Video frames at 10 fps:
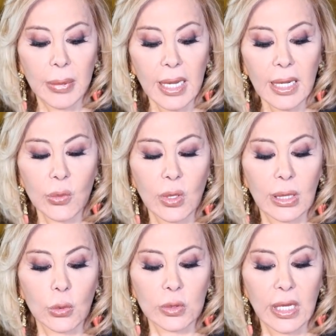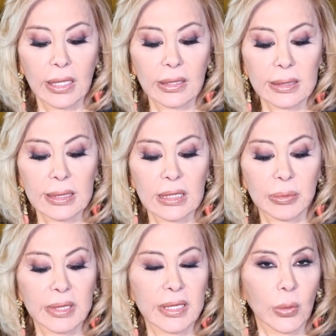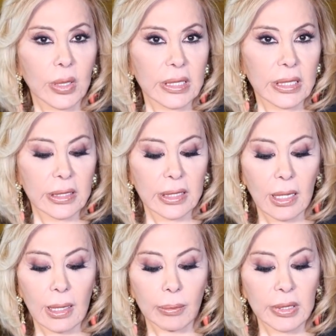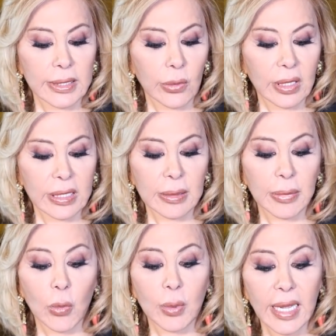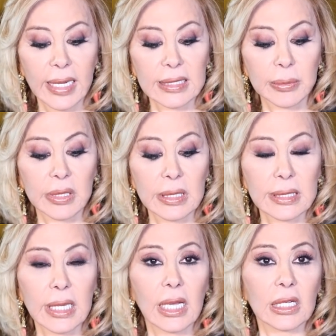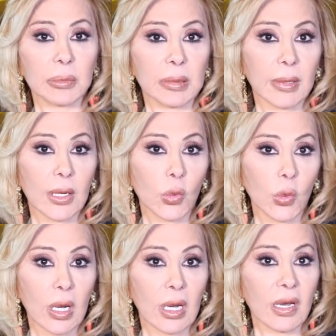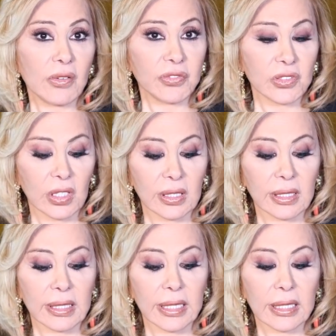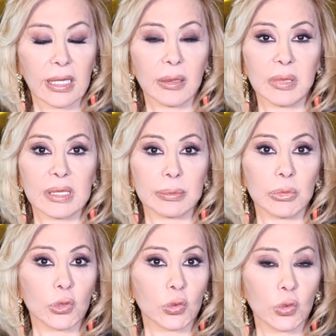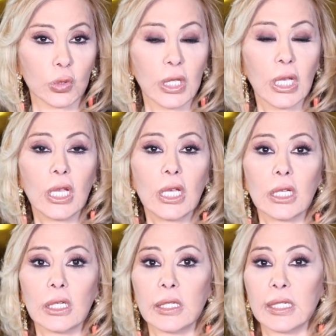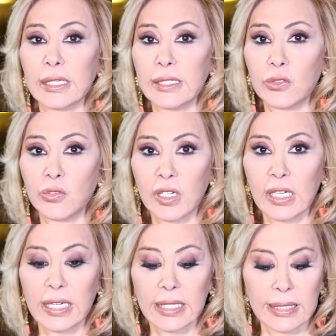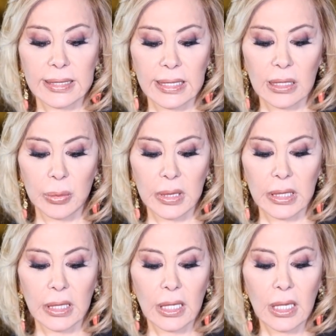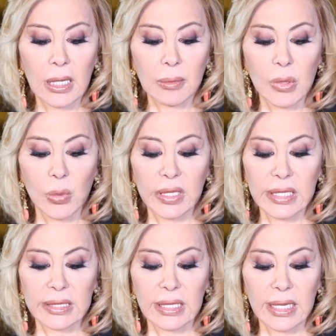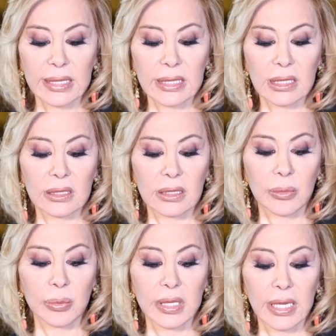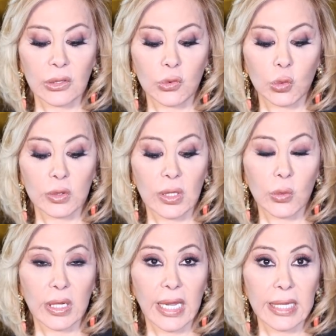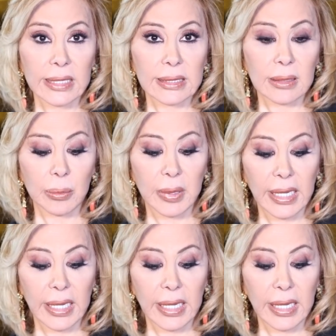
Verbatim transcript: بحاول يوضع العصي بالدواليك بالدواليب أو بالعكس بينصحك بما هو أفضل لك بس بتكون آه، ردة فعلك سلبية مواليد الأسد بيأدوا دور حاسم